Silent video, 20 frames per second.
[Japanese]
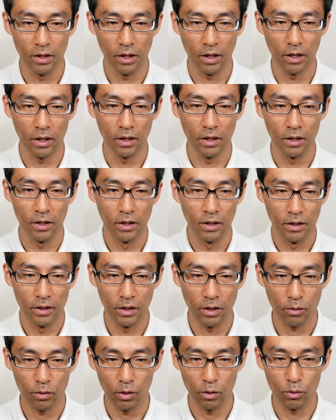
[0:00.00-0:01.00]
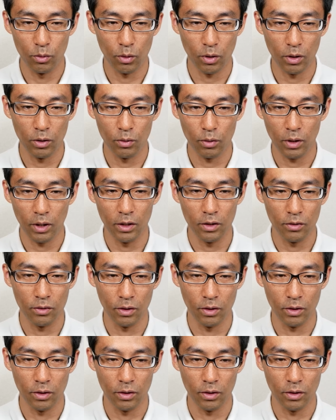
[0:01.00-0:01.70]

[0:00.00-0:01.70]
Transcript: はい、でこれをドカドカっ